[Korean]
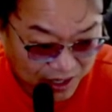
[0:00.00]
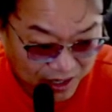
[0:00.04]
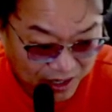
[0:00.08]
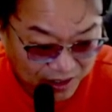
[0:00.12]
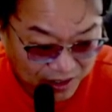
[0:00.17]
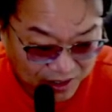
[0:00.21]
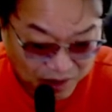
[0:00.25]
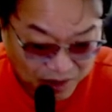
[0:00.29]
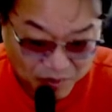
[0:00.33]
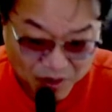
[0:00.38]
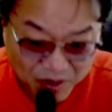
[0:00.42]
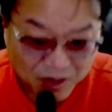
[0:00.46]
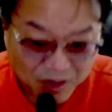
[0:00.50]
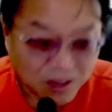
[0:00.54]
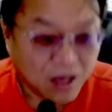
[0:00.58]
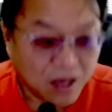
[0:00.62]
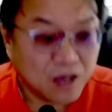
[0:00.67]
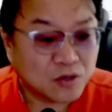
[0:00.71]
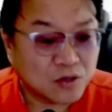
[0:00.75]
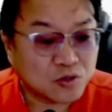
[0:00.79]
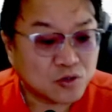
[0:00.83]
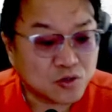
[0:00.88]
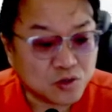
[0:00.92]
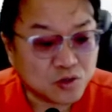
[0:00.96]
그러면
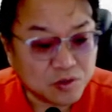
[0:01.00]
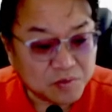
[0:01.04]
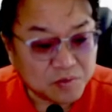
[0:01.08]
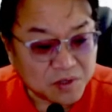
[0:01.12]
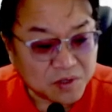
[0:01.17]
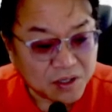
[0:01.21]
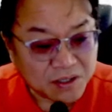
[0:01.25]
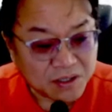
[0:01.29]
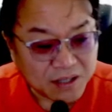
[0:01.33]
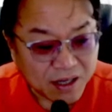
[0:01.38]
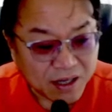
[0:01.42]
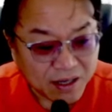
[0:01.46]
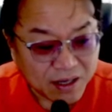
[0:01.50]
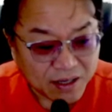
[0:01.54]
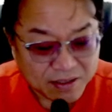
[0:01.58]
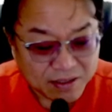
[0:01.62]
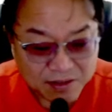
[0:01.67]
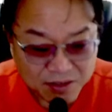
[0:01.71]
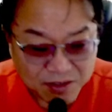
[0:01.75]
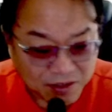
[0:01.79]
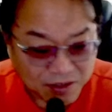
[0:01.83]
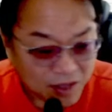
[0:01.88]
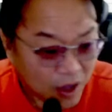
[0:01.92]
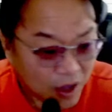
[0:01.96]
수급적인 상황에서는